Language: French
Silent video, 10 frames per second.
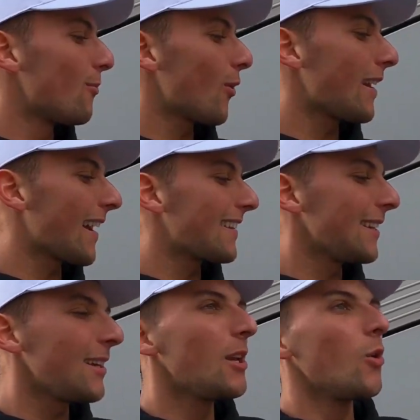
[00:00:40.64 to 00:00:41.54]
euh, pour aller
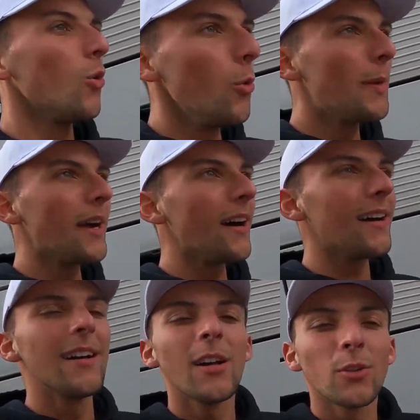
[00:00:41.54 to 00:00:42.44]
rider ou bien
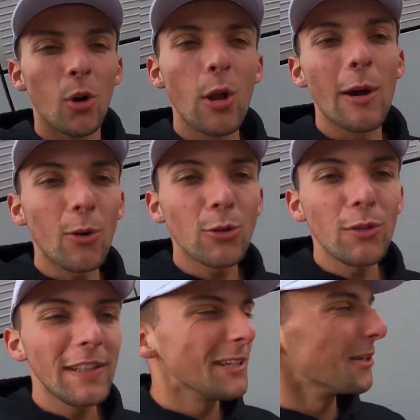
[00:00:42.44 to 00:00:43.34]
dans le rendu de